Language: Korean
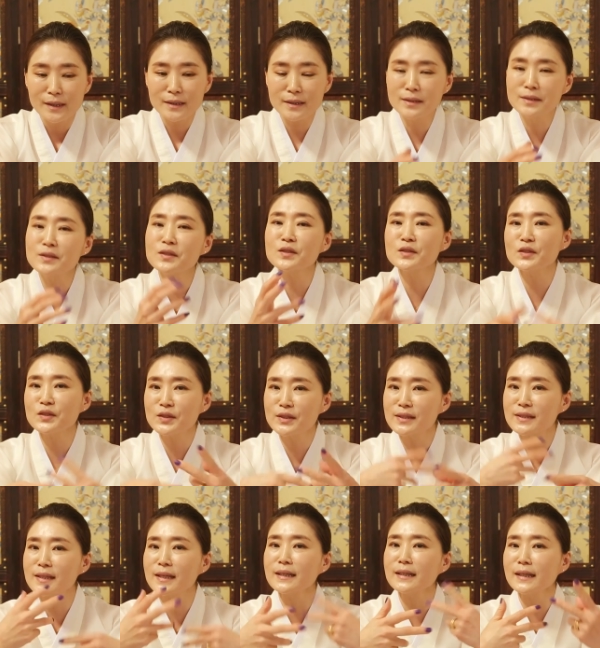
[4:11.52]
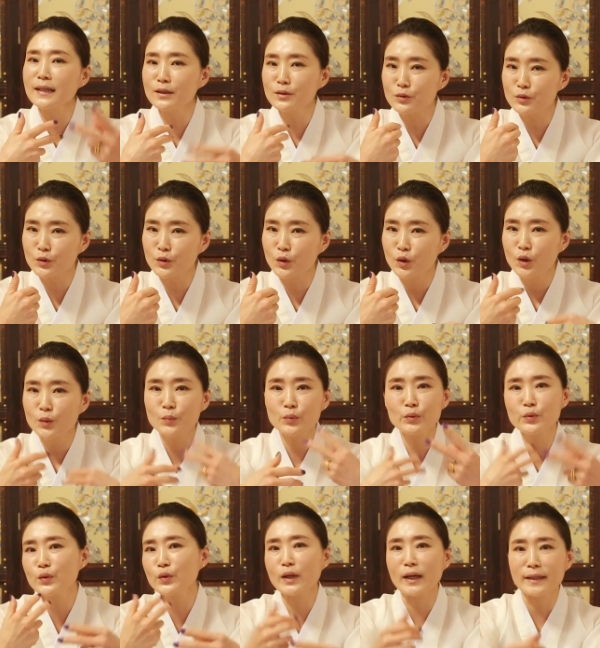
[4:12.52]
긍정적인 생각으로
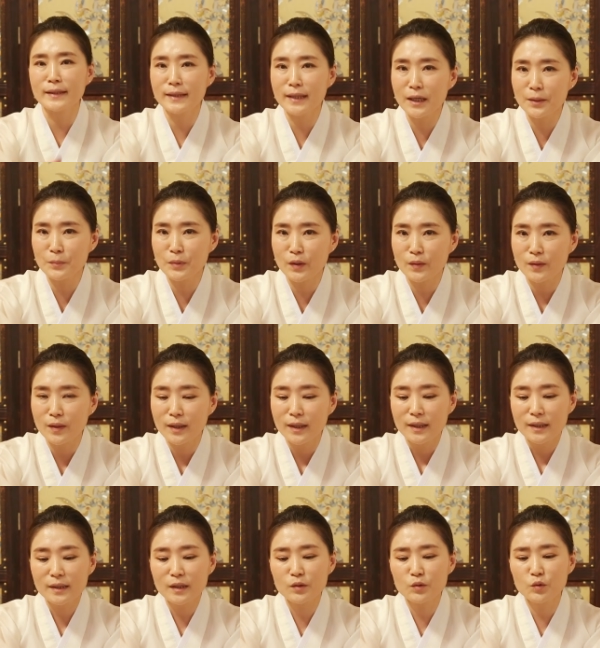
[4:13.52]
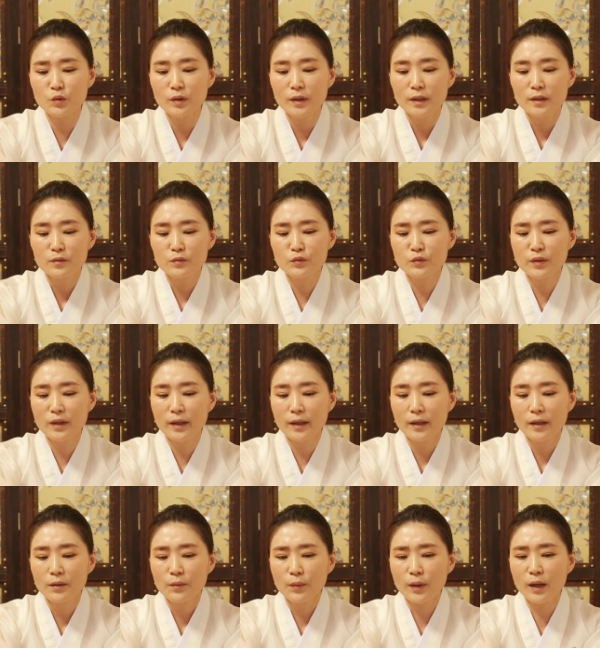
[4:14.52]
풀어간다면 그래도
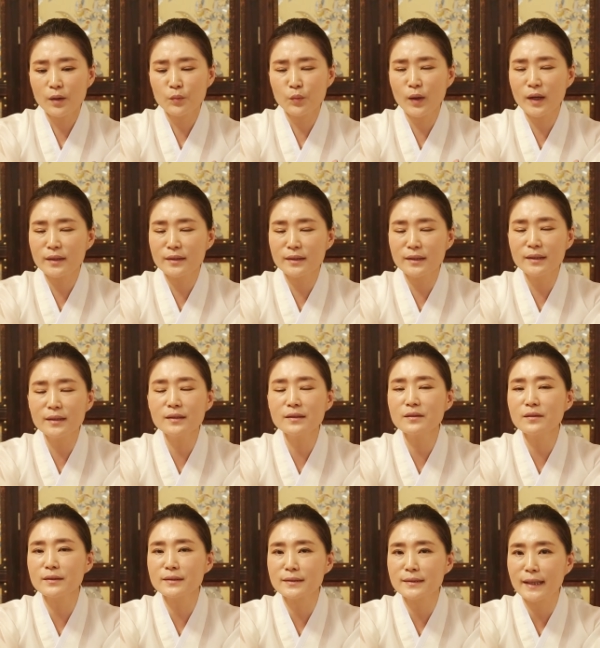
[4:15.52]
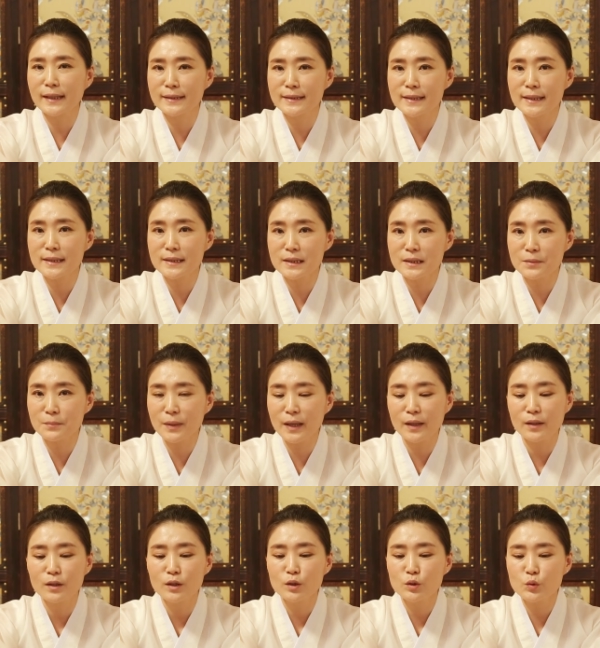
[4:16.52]
눈에 확확 띄는 거는
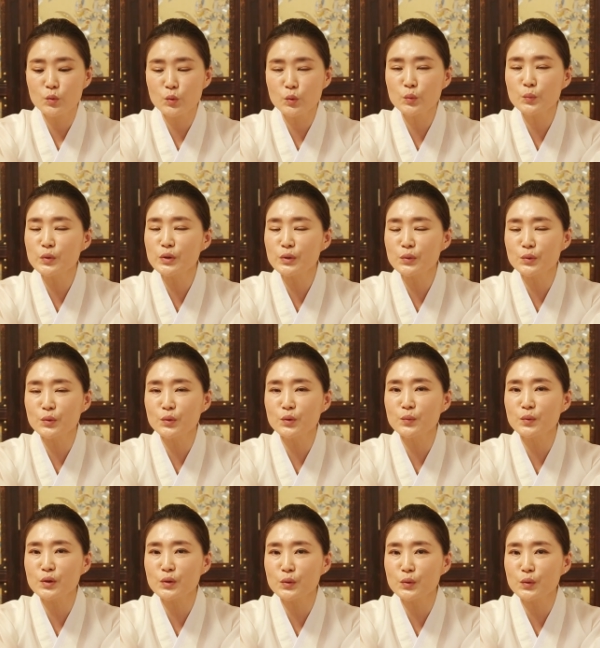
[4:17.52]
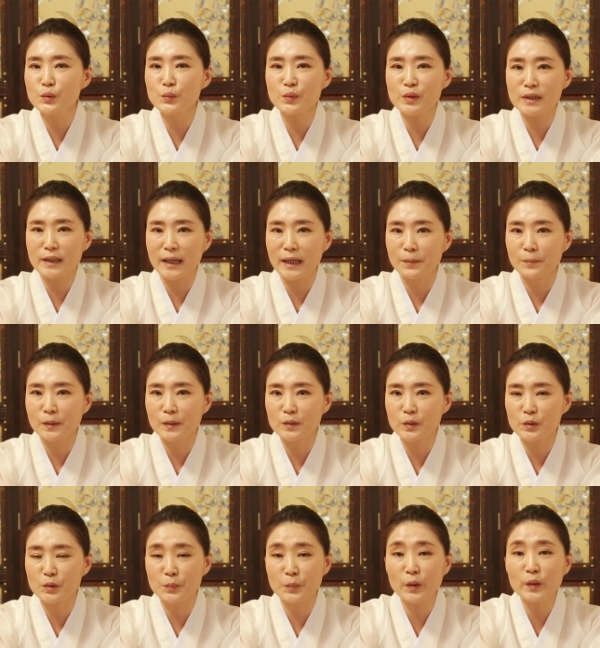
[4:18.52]
아니겠지만 조금씩 조금씩 조금씩
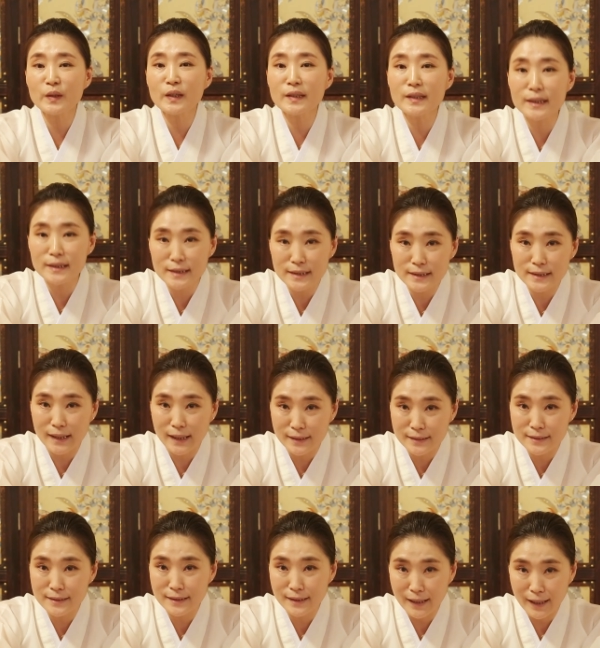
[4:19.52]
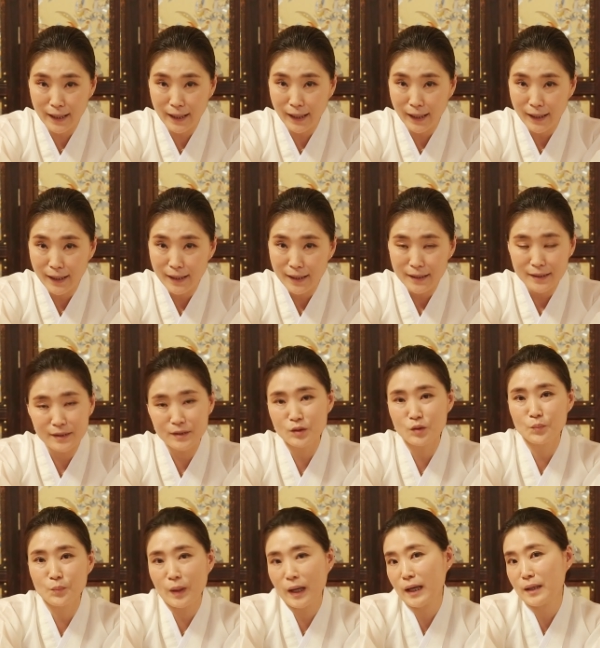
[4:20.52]
가면서 좀 편안해지지 않을까
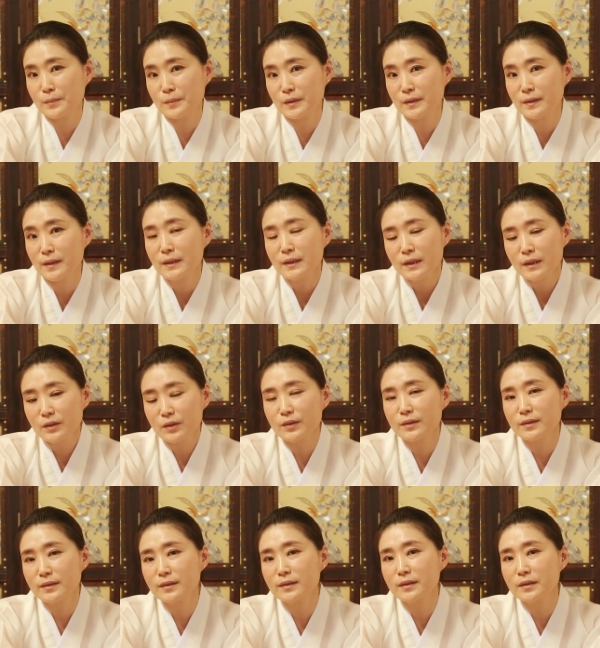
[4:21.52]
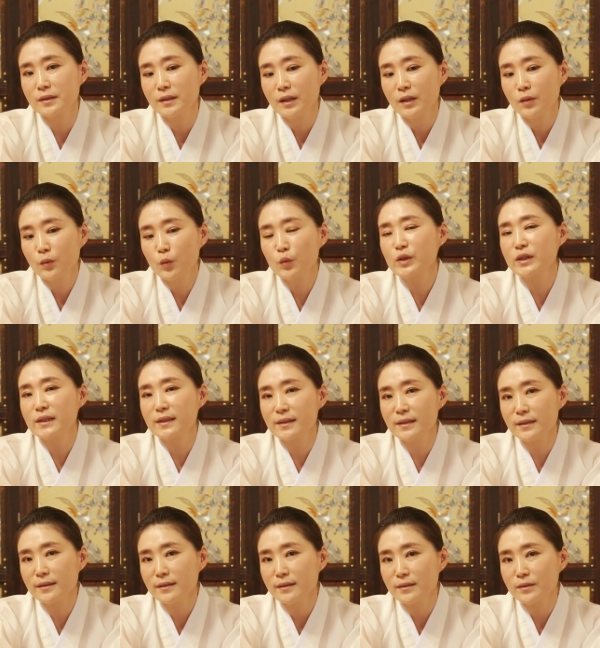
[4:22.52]
그런 마음을 저는 늘
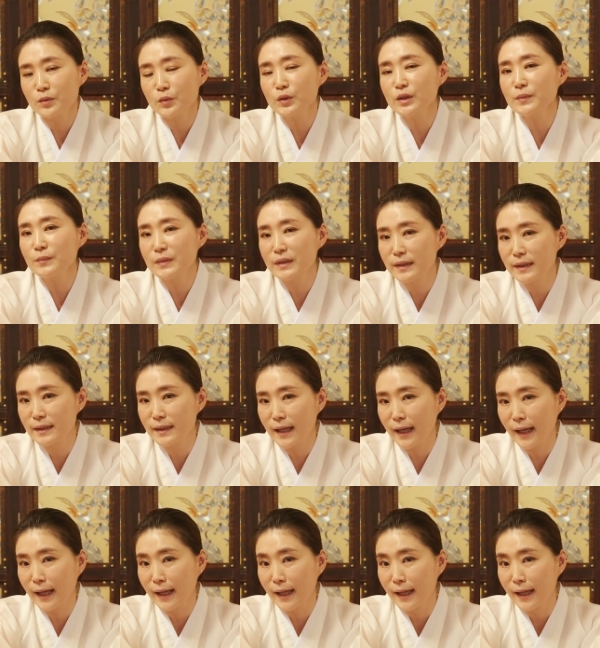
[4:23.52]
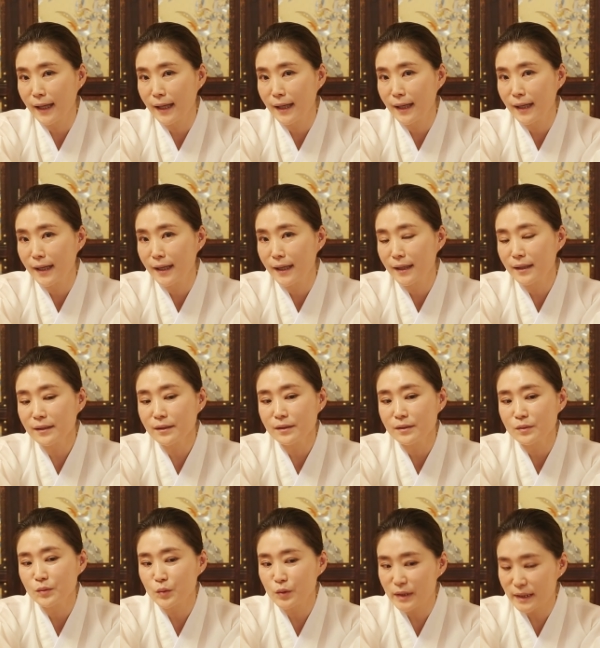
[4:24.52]
오시는 손님들이나 어?
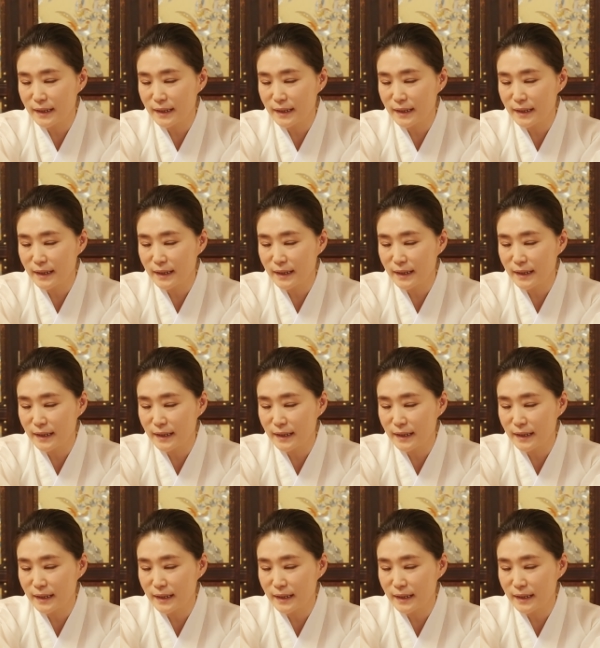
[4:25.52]
또